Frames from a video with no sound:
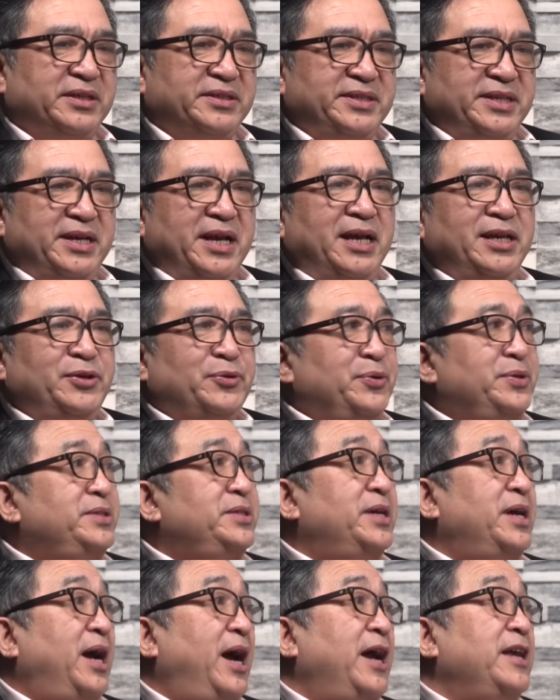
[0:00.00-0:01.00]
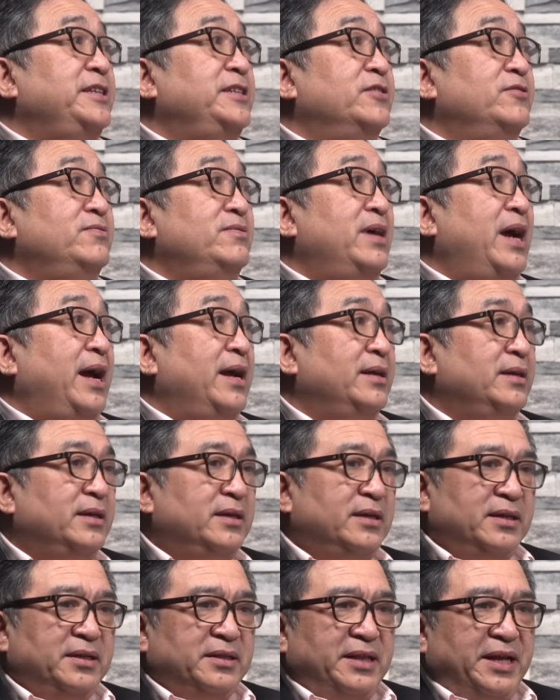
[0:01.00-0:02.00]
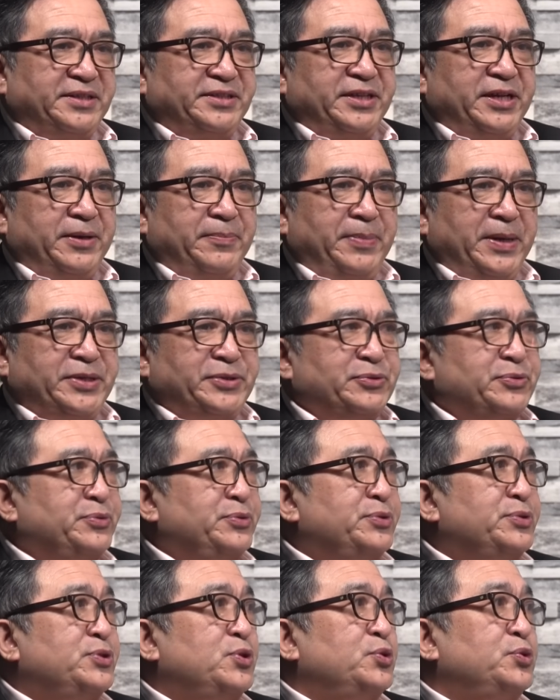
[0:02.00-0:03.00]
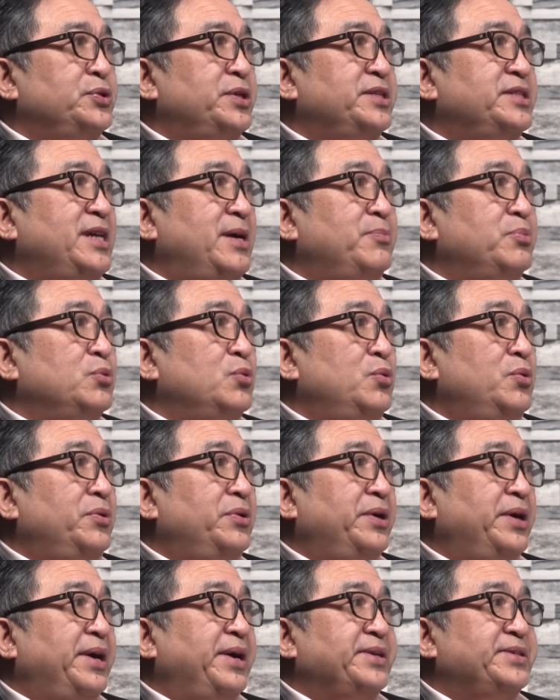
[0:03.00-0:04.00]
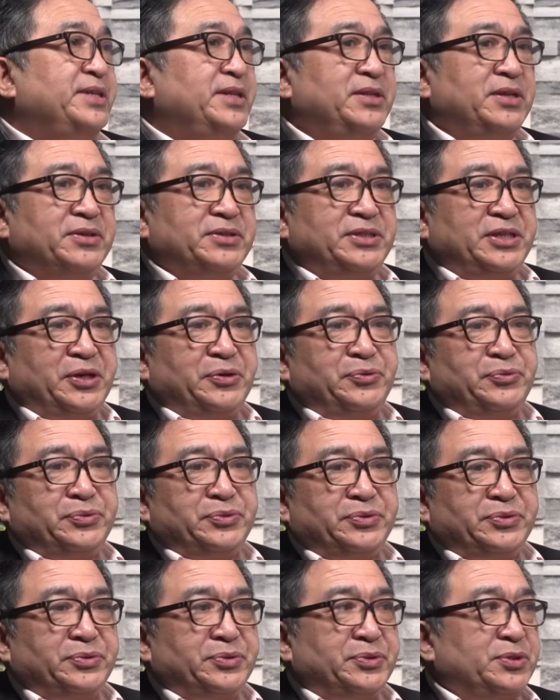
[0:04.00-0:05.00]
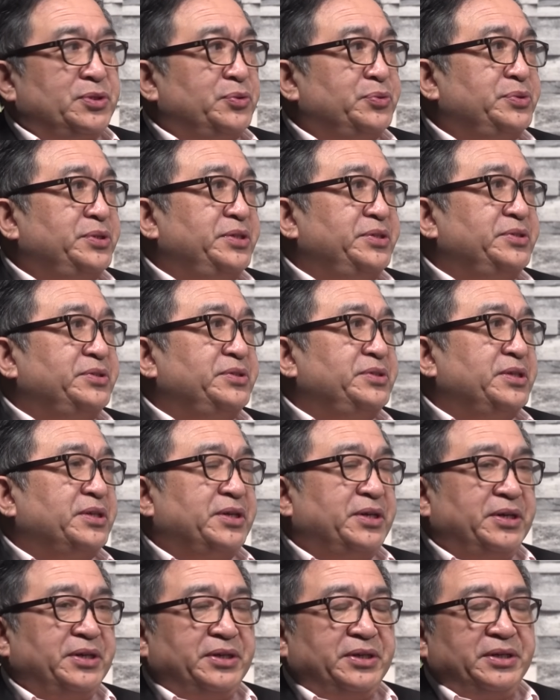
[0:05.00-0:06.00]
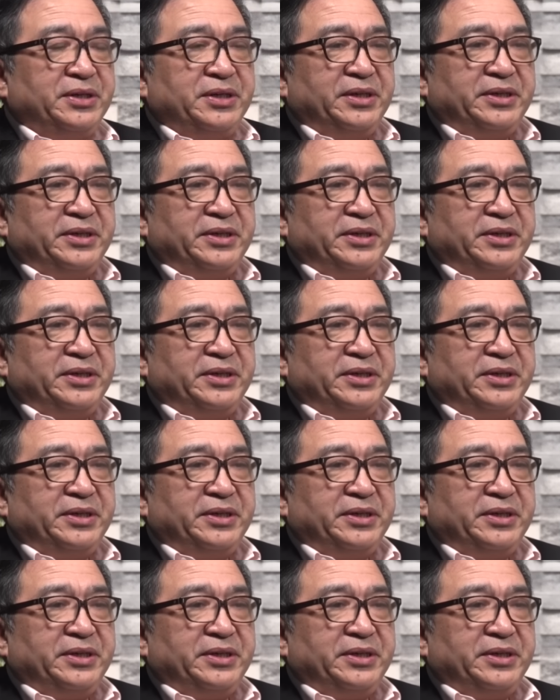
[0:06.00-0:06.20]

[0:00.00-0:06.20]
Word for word: 虽然有一些人很勇敢，但是也被中共收拾的差不多啊，送到监狱去受尽这个